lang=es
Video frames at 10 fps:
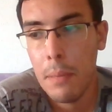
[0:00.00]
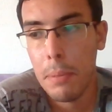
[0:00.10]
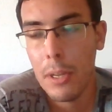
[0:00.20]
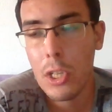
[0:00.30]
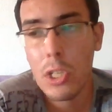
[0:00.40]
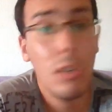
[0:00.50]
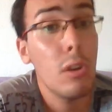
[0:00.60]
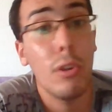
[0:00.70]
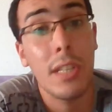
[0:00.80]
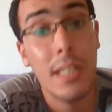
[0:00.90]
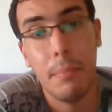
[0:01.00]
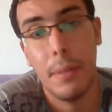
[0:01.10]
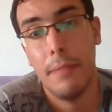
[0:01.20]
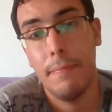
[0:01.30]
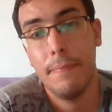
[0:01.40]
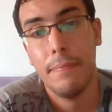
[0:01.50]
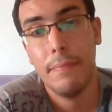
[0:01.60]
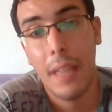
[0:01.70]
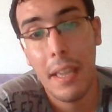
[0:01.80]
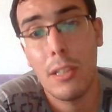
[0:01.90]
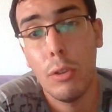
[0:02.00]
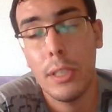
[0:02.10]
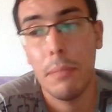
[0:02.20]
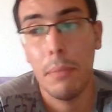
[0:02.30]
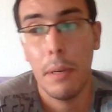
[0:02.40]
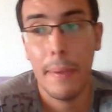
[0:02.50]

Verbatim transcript: Pero es lo de siempre. Es lo de siempre.